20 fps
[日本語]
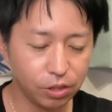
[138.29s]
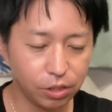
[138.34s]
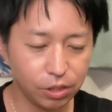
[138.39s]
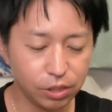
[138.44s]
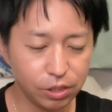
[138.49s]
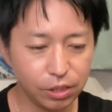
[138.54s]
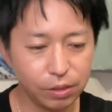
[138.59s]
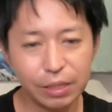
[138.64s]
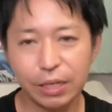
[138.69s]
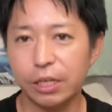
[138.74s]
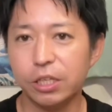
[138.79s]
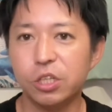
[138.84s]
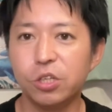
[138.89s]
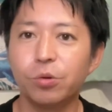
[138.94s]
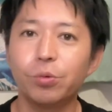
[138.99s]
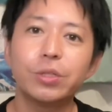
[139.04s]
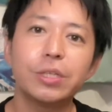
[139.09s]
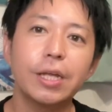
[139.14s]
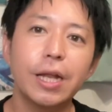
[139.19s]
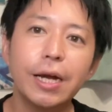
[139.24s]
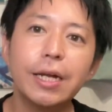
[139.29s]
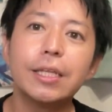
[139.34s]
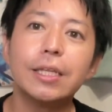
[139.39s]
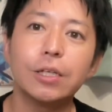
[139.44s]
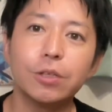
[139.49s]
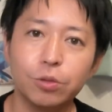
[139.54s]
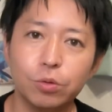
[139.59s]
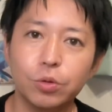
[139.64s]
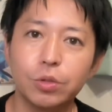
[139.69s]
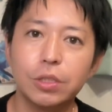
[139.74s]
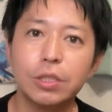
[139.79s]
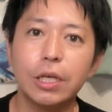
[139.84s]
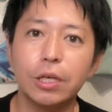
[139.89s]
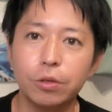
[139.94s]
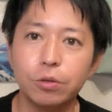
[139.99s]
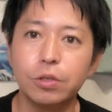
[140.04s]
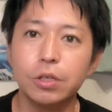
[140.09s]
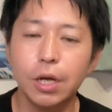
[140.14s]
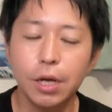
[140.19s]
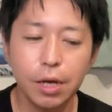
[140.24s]
になんか引き寄せられてくるって
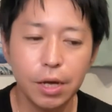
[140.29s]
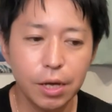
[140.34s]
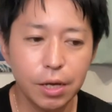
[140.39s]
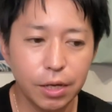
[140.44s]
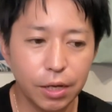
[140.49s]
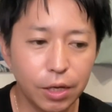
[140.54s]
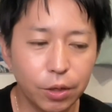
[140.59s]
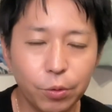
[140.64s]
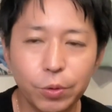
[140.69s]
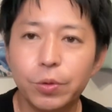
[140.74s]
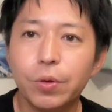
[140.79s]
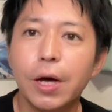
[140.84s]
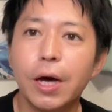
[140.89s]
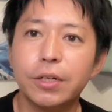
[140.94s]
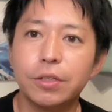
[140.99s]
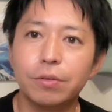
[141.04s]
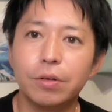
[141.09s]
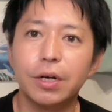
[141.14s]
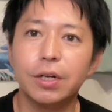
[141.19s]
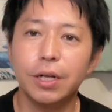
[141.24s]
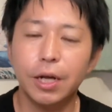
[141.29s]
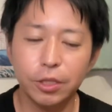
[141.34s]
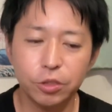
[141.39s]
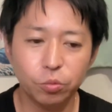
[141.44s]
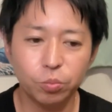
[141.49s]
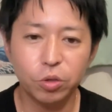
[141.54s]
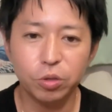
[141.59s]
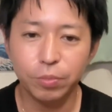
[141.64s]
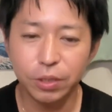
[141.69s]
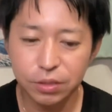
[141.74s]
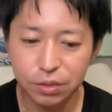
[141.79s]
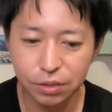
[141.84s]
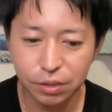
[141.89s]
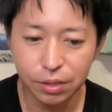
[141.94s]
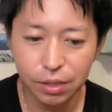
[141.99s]
いうことがあるのかなと思います。